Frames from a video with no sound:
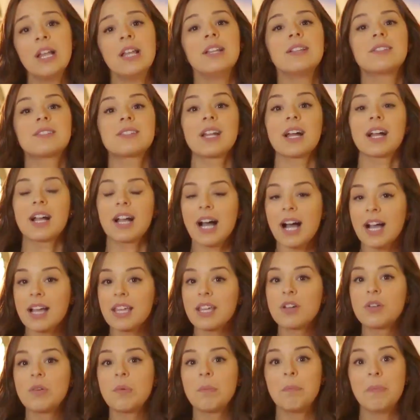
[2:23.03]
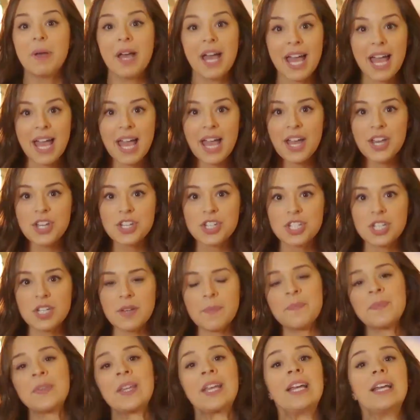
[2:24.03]
listra caque com
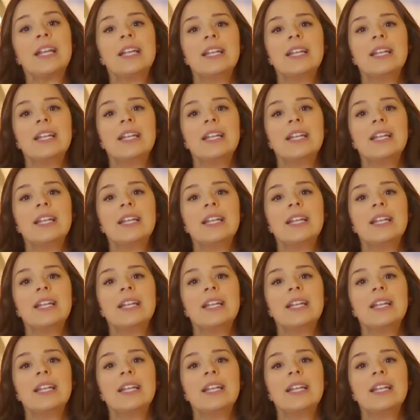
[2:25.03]
bege,